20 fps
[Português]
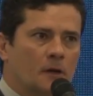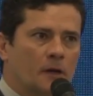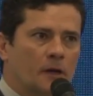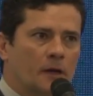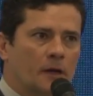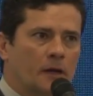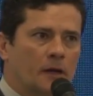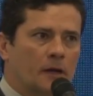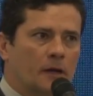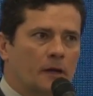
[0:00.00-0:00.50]

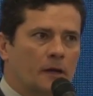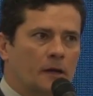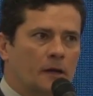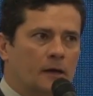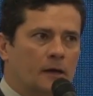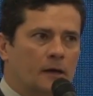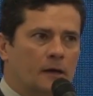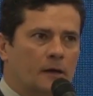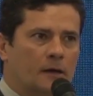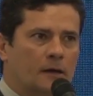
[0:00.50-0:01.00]

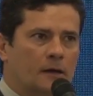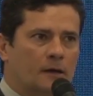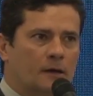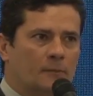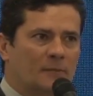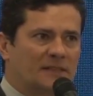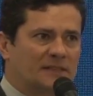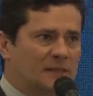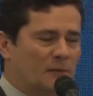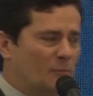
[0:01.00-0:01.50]

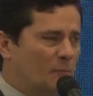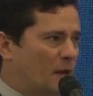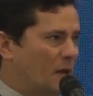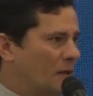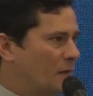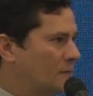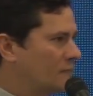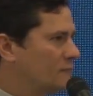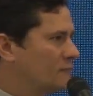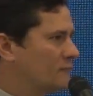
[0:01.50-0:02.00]
É, mas
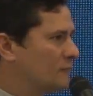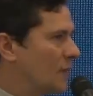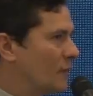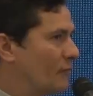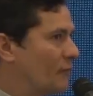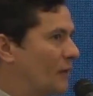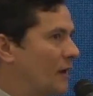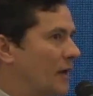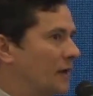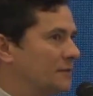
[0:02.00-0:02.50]
lembrei da
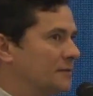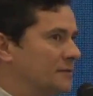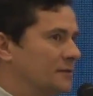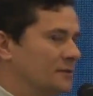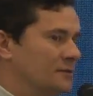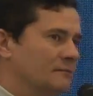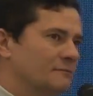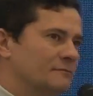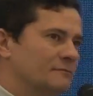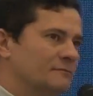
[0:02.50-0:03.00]

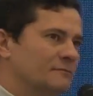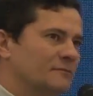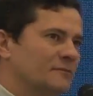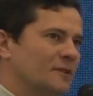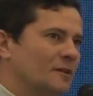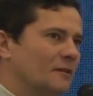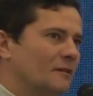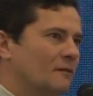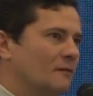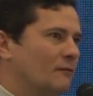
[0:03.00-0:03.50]
frase
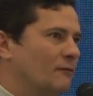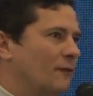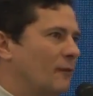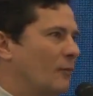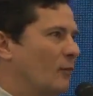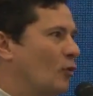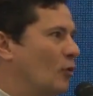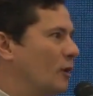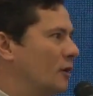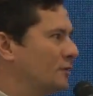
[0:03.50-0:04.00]

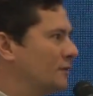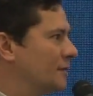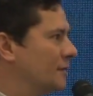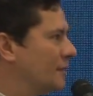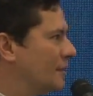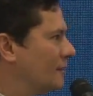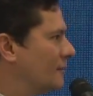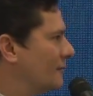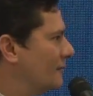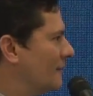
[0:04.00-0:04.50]

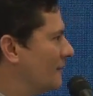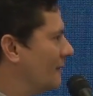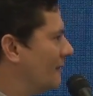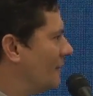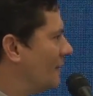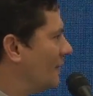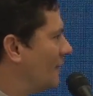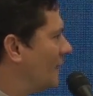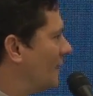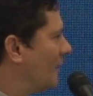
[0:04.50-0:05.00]
famosa,
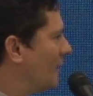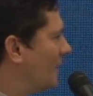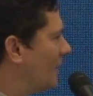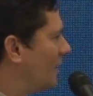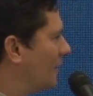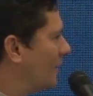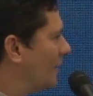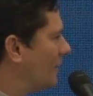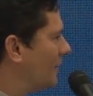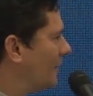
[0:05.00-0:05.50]

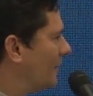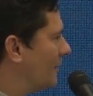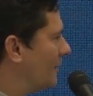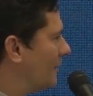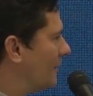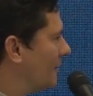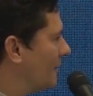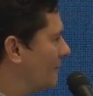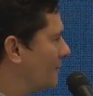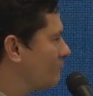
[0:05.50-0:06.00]

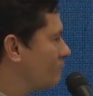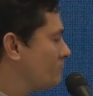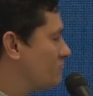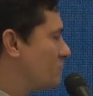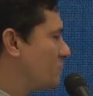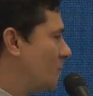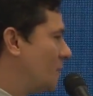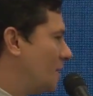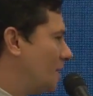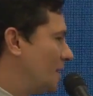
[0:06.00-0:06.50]
uh,
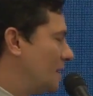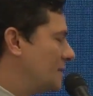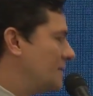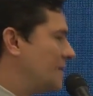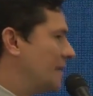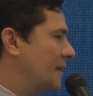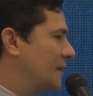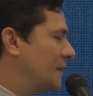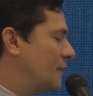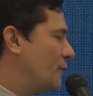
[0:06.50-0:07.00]
que de
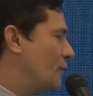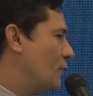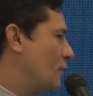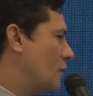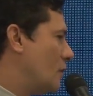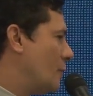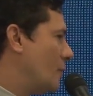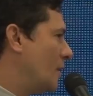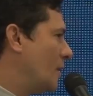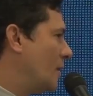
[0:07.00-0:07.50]
certa
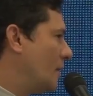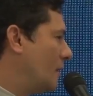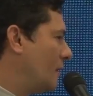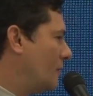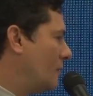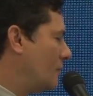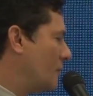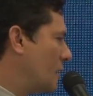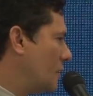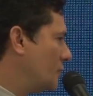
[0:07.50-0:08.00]
forma
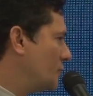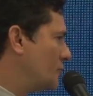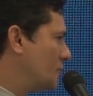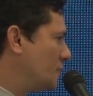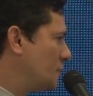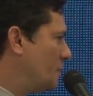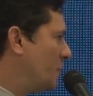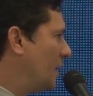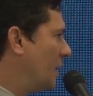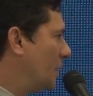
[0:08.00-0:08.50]
eu acho
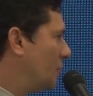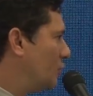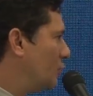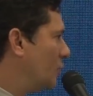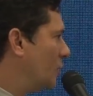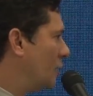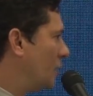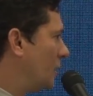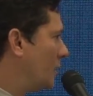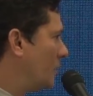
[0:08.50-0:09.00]

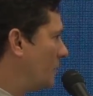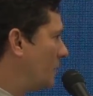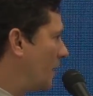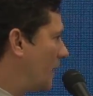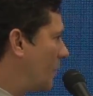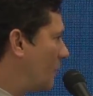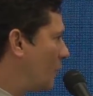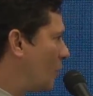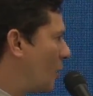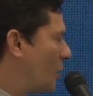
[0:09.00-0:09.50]
inspiradora
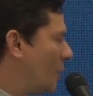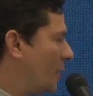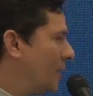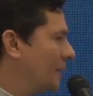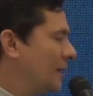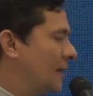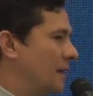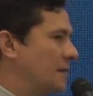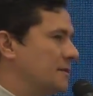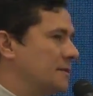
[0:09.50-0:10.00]
para a própria
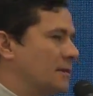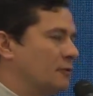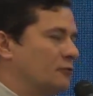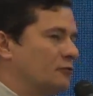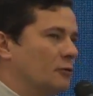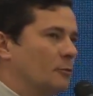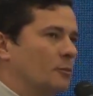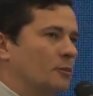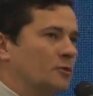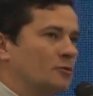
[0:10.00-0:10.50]
análise
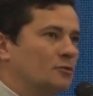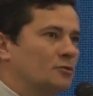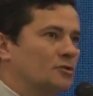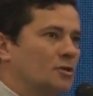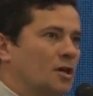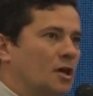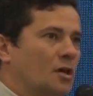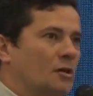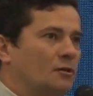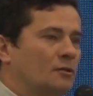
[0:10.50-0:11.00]
econômica do
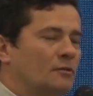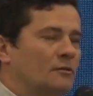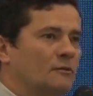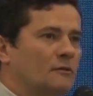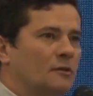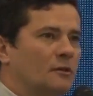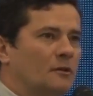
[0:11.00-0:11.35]
direito,